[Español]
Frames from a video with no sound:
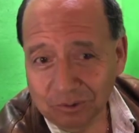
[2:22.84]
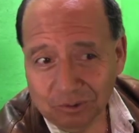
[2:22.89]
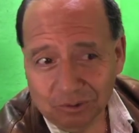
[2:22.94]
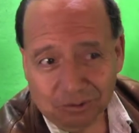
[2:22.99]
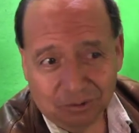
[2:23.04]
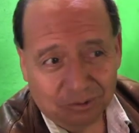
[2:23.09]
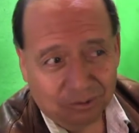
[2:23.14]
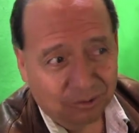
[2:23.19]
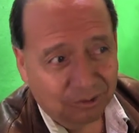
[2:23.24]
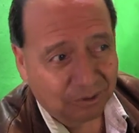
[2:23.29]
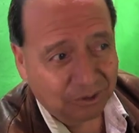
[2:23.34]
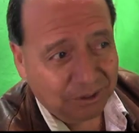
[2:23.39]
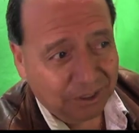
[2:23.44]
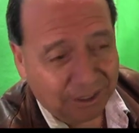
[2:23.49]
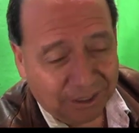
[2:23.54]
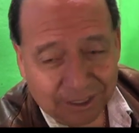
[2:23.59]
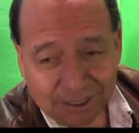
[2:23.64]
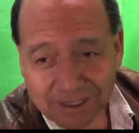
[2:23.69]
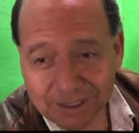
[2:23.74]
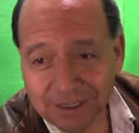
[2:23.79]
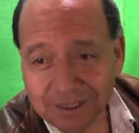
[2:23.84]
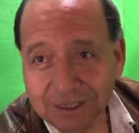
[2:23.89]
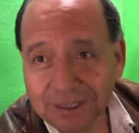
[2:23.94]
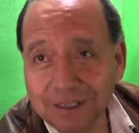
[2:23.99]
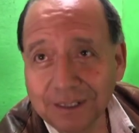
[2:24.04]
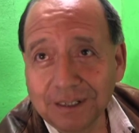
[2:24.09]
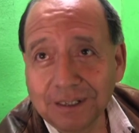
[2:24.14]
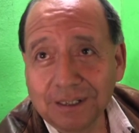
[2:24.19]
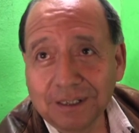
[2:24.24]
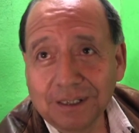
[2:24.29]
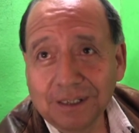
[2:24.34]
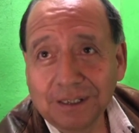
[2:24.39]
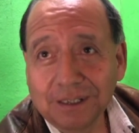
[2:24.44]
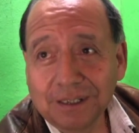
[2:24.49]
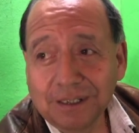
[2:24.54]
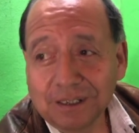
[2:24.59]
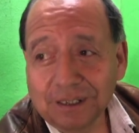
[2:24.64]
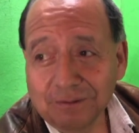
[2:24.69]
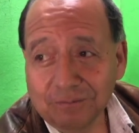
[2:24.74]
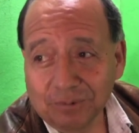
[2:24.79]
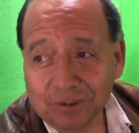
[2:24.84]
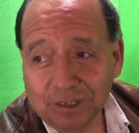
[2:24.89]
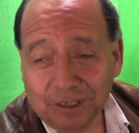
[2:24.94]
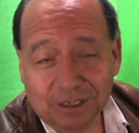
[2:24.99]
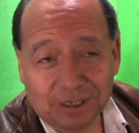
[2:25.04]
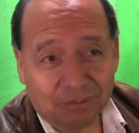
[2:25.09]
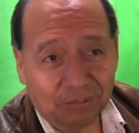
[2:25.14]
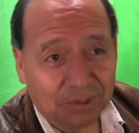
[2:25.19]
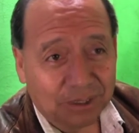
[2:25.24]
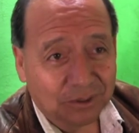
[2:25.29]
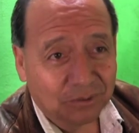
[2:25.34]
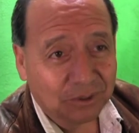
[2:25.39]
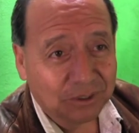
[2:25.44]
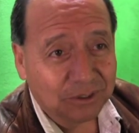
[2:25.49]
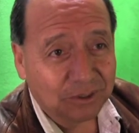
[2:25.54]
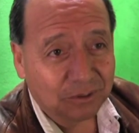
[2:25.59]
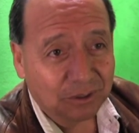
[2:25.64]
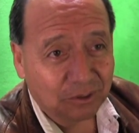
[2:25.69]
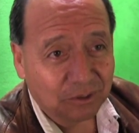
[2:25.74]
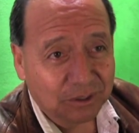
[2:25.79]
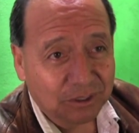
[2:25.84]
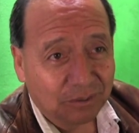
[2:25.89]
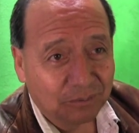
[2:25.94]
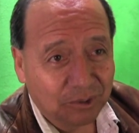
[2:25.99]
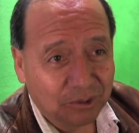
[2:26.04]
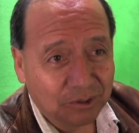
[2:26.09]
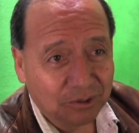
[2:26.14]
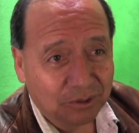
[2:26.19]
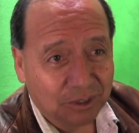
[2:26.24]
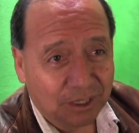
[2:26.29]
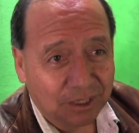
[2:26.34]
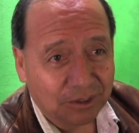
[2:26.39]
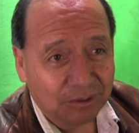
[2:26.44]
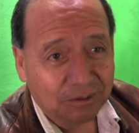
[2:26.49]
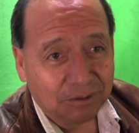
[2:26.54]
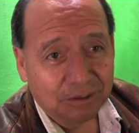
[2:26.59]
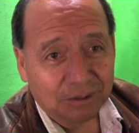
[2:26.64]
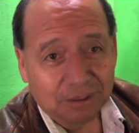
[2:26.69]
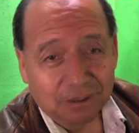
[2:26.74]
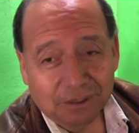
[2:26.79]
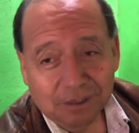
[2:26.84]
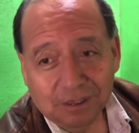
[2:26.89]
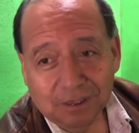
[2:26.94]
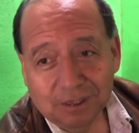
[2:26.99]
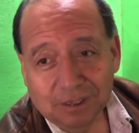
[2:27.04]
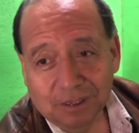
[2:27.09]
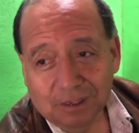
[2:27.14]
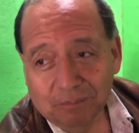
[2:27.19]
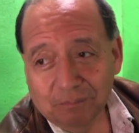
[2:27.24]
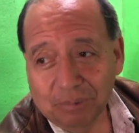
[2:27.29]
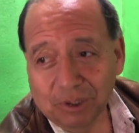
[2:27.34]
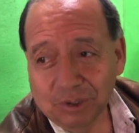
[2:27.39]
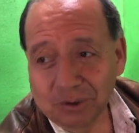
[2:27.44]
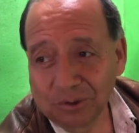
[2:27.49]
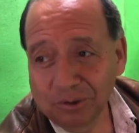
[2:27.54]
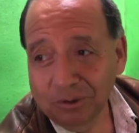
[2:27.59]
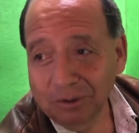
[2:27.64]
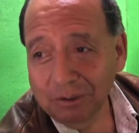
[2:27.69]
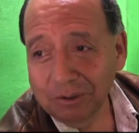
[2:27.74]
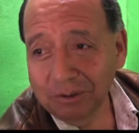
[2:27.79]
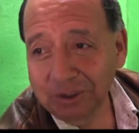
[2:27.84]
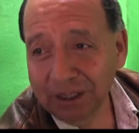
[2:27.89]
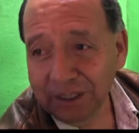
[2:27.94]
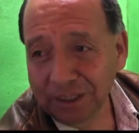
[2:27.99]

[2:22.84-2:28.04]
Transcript: o no sé quién quién fue el que inventó esto de los cambios de horario, pero no creo